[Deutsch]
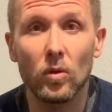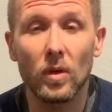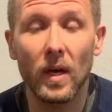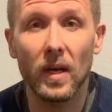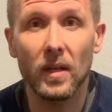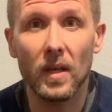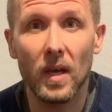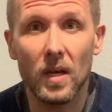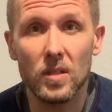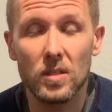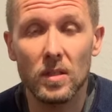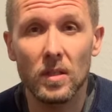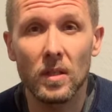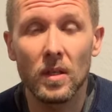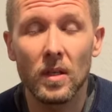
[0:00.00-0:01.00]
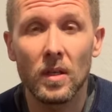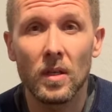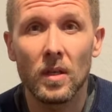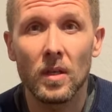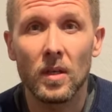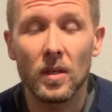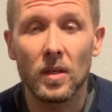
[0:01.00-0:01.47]
gerade herrschen
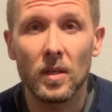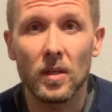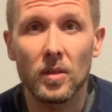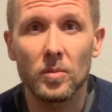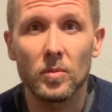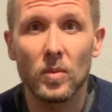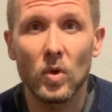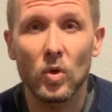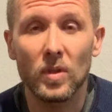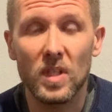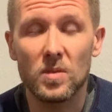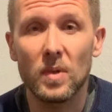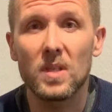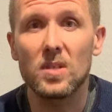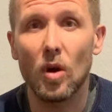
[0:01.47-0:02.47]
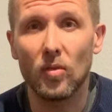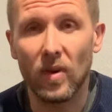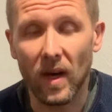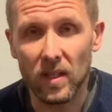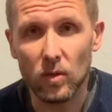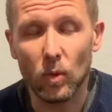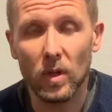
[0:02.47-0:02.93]
ähm, und dass wir das auch
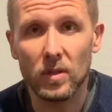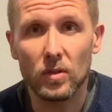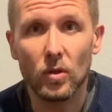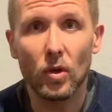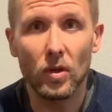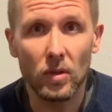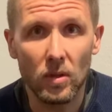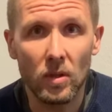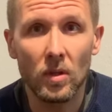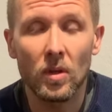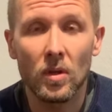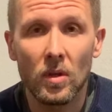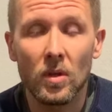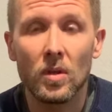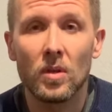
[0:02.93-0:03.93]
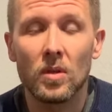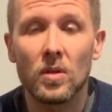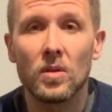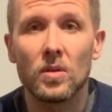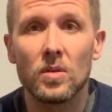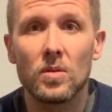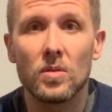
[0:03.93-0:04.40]
verantworten können,
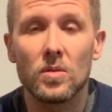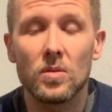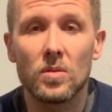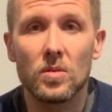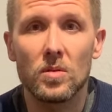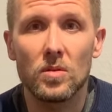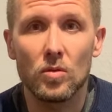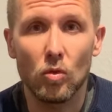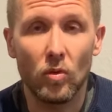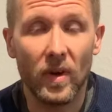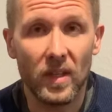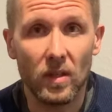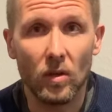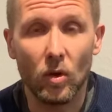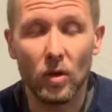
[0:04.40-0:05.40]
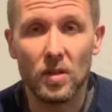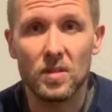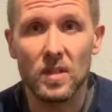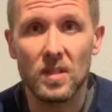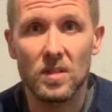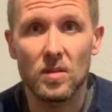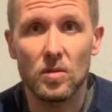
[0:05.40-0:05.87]
so weiter
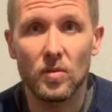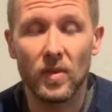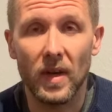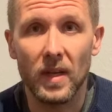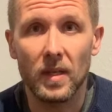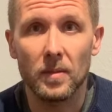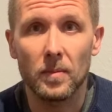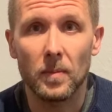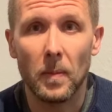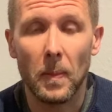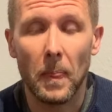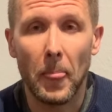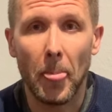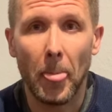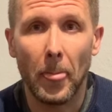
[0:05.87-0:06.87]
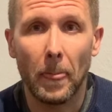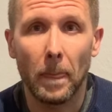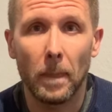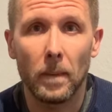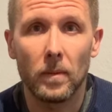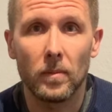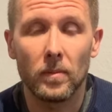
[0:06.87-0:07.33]
Gottesdienste zu feiern.
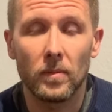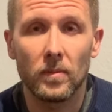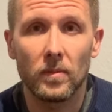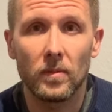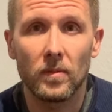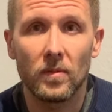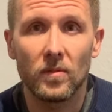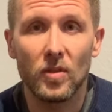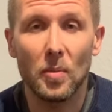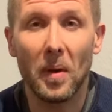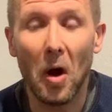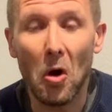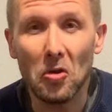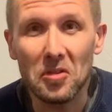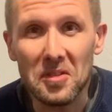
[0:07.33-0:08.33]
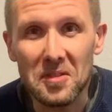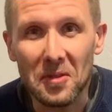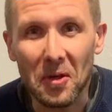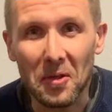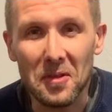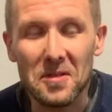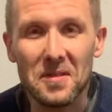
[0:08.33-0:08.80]
Wir brauchen diese
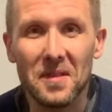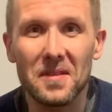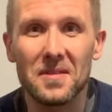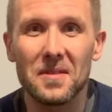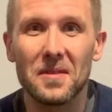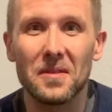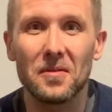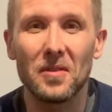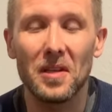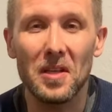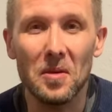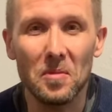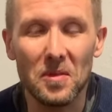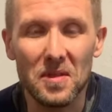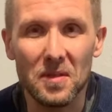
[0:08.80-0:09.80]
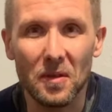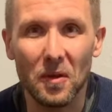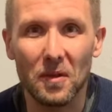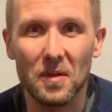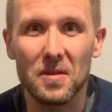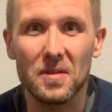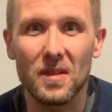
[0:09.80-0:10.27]
Gottesdienste, wir lieben diese
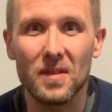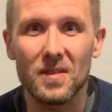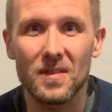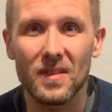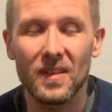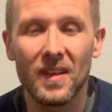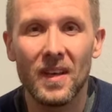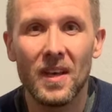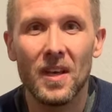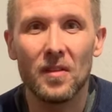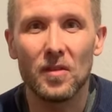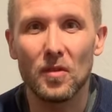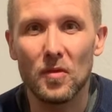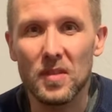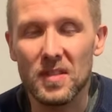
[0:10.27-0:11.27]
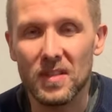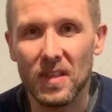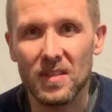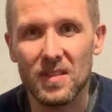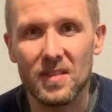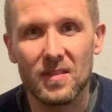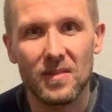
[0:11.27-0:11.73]
Gottesdienste, wir wissen, dass
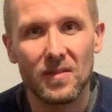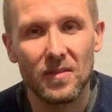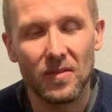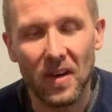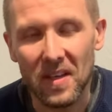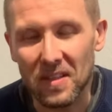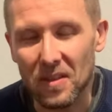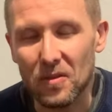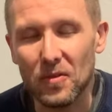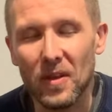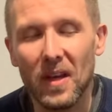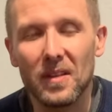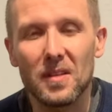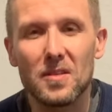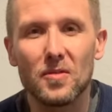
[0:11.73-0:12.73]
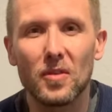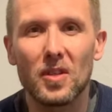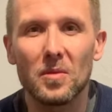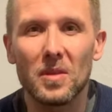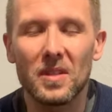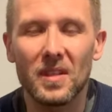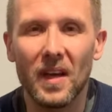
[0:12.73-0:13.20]
es weit entfernt ist von dem
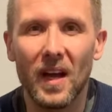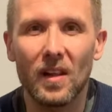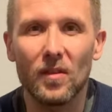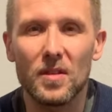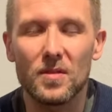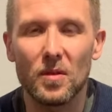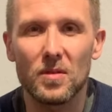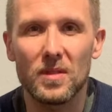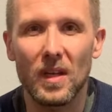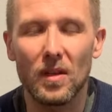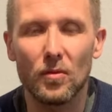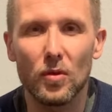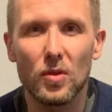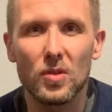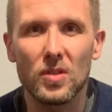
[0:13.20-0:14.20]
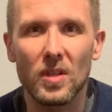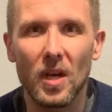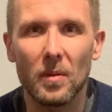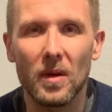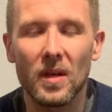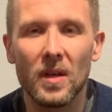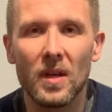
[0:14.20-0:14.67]
Ideal, was wir uns alle wünschen,
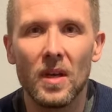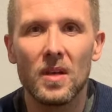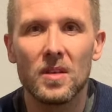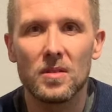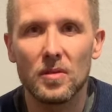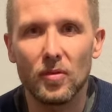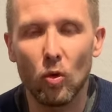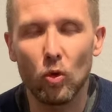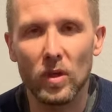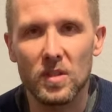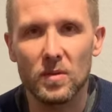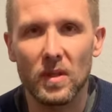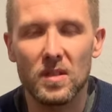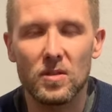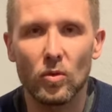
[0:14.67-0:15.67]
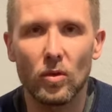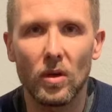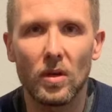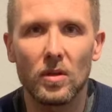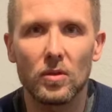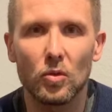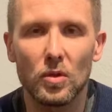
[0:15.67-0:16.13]
aber sind froh, dass wir das so noch
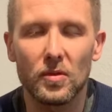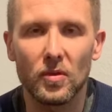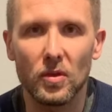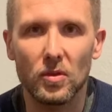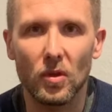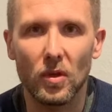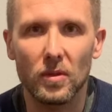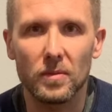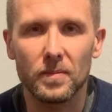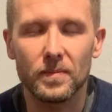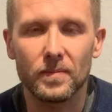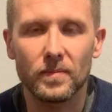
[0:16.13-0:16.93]
durchführen können.